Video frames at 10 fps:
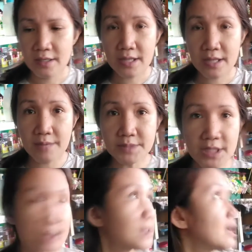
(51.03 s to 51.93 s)
Time
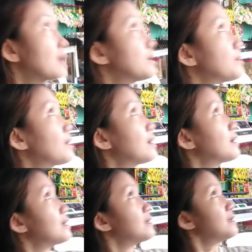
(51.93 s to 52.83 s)
check tayo
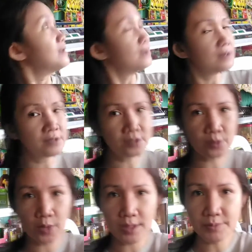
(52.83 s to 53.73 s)
ay
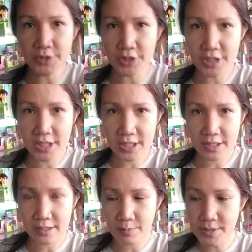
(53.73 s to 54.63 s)
12.30 na.
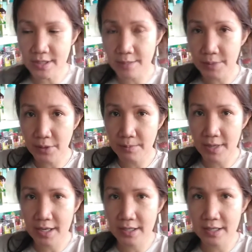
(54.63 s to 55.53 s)
Tapos na kami
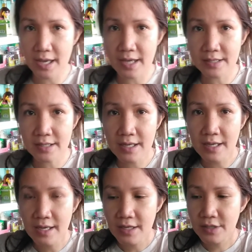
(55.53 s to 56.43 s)
kumain. At
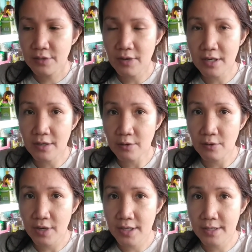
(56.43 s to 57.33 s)
yung anak ko
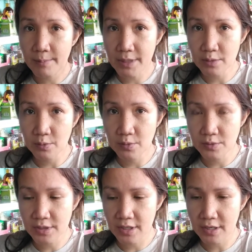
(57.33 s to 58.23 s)
ay napatulog
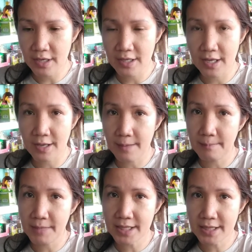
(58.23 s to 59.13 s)
na. Kaya
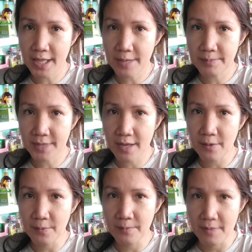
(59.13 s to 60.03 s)
may time na
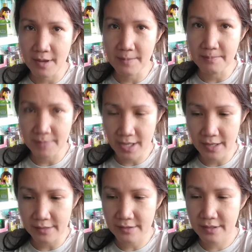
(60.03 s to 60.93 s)
akong mag-vlog.